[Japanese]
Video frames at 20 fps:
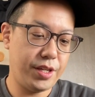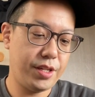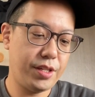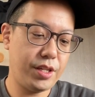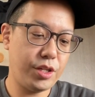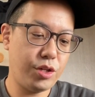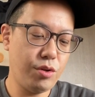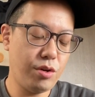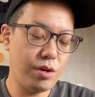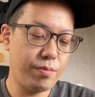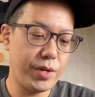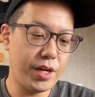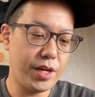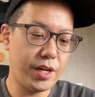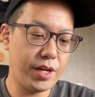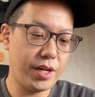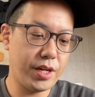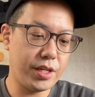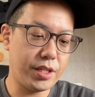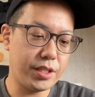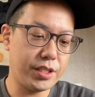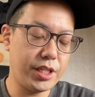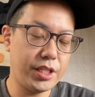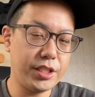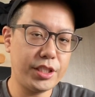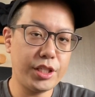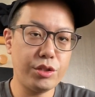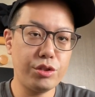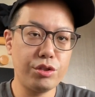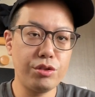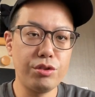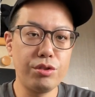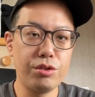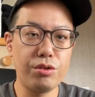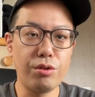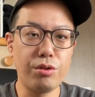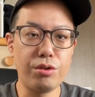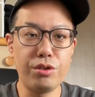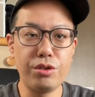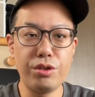で、今日はまあ、先着順
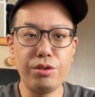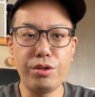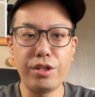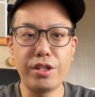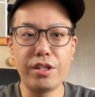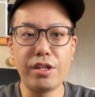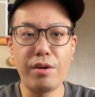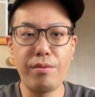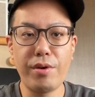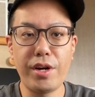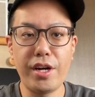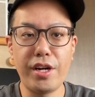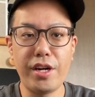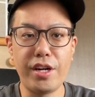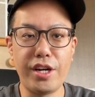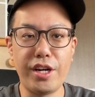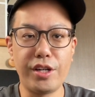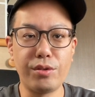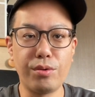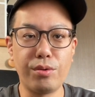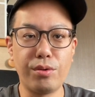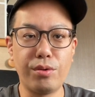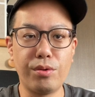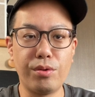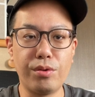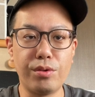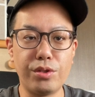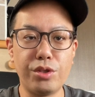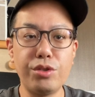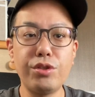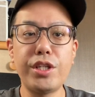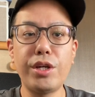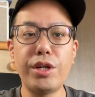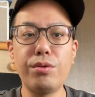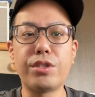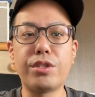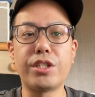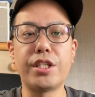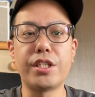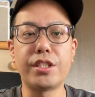というよりかは、あの、抽選
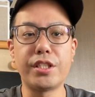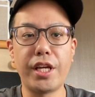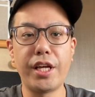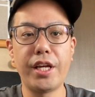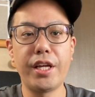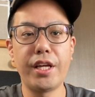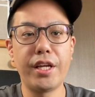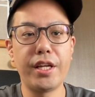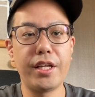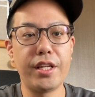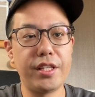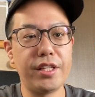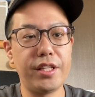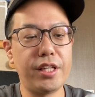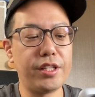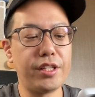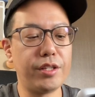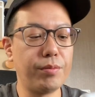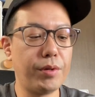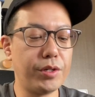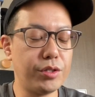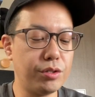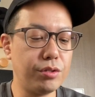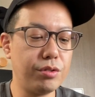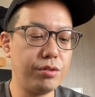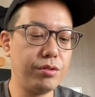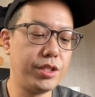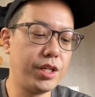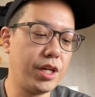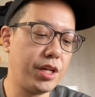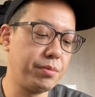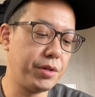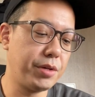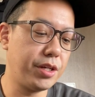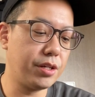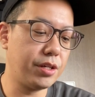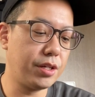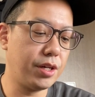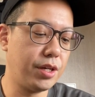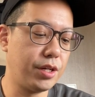方式ですね。なんで、まあ、ゆっくりやればいい
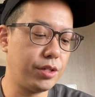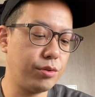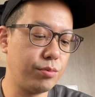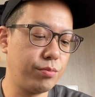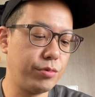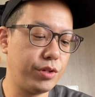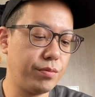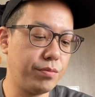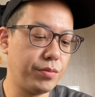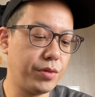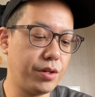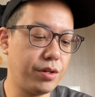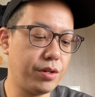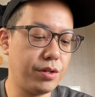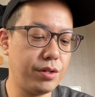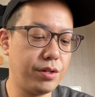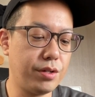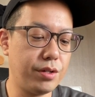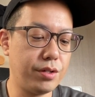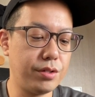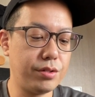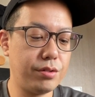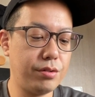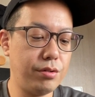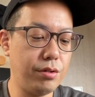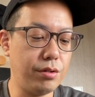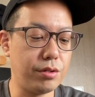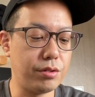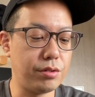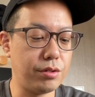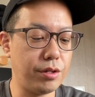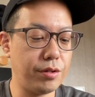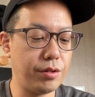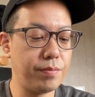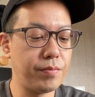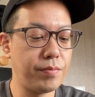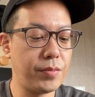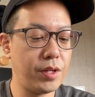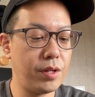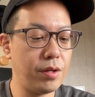かなと思います。ではですね。
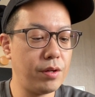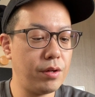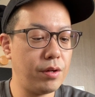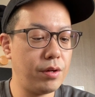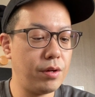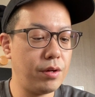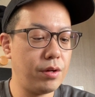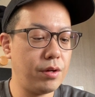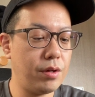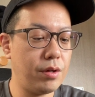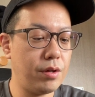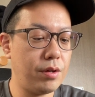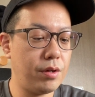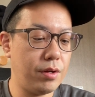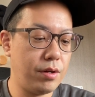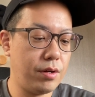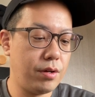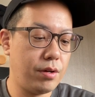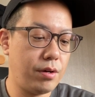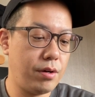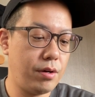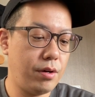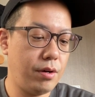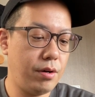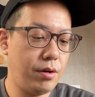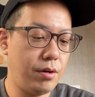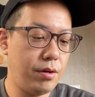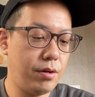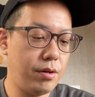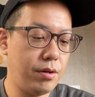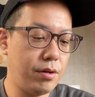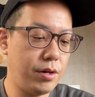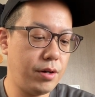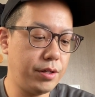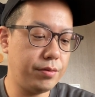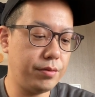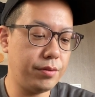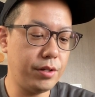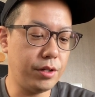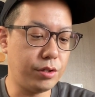は
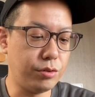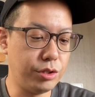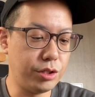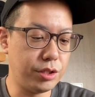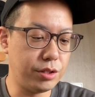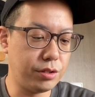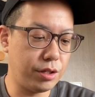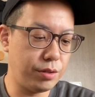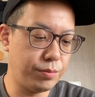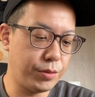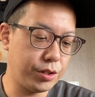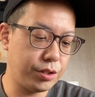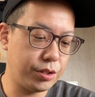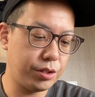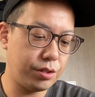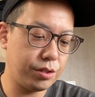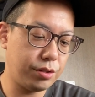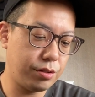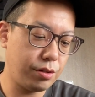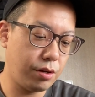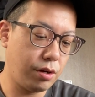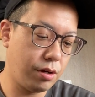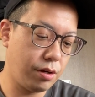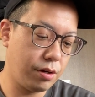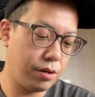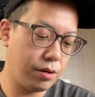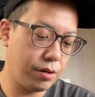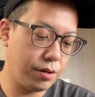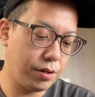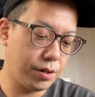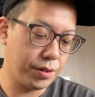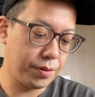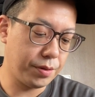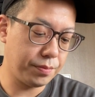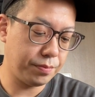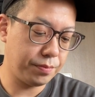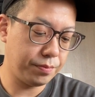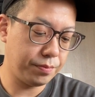い。では、9時になりました。